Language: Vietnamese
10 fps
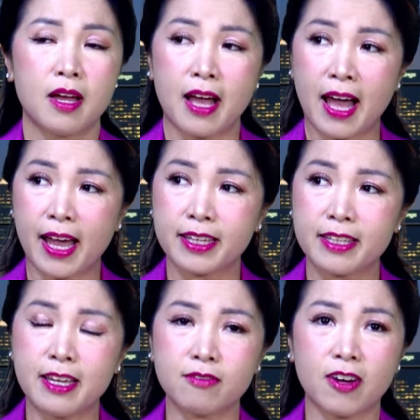hai
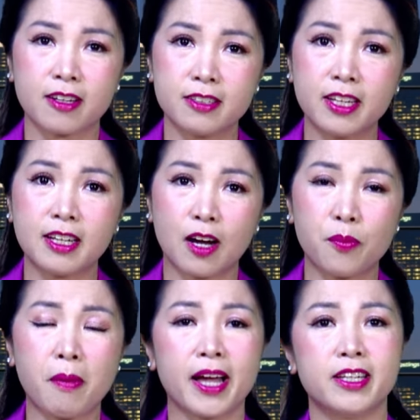cái nhân vật, nhất là
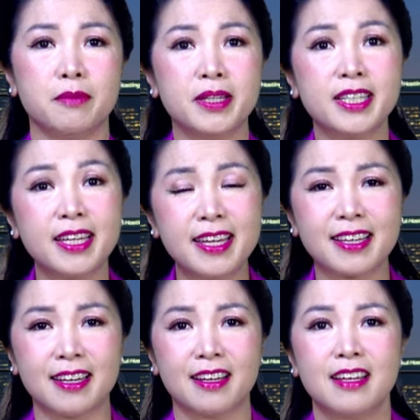ông Biden bên kia
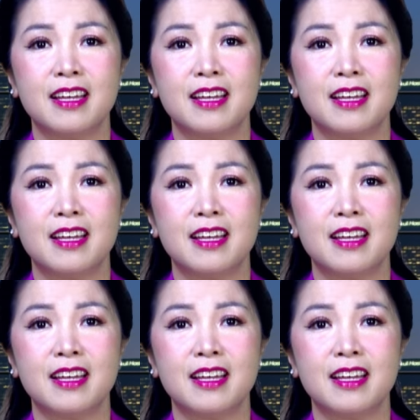kìa,